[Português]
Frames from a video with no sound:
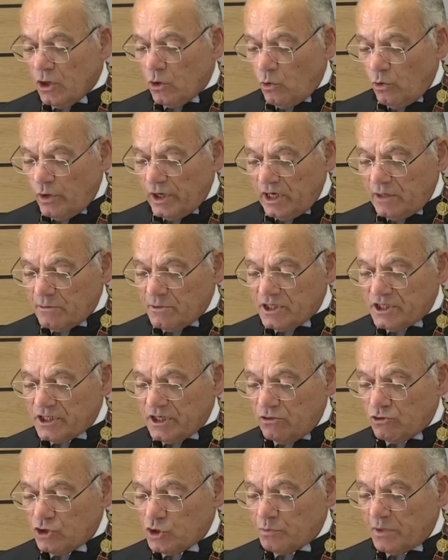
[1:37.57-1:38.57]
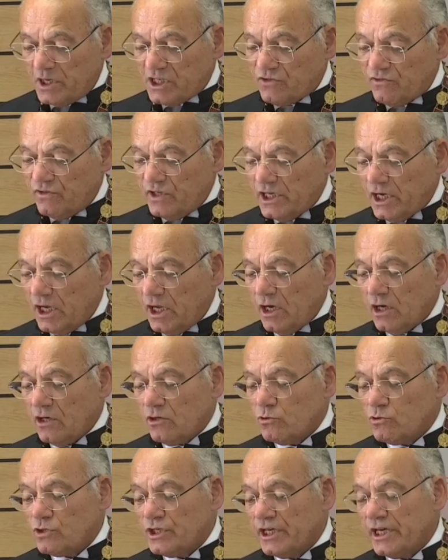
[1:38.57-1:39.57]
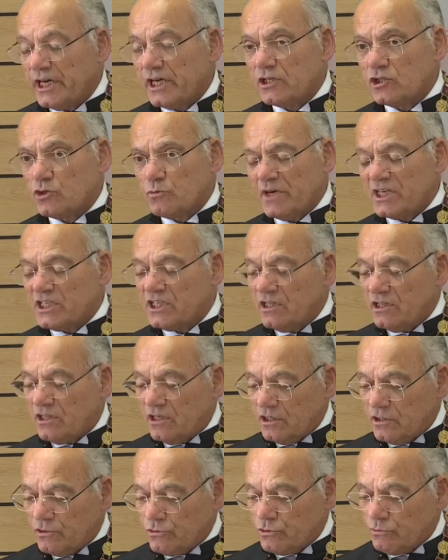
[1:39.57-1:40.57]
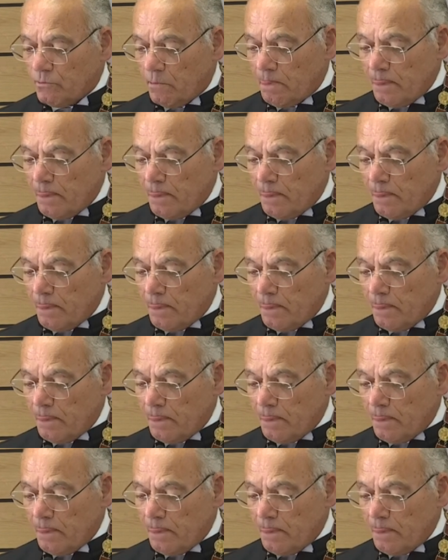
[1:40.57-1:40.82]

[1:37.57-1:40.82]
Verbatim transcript: com a elaboração de espaço final nos inquéritos mais antigos.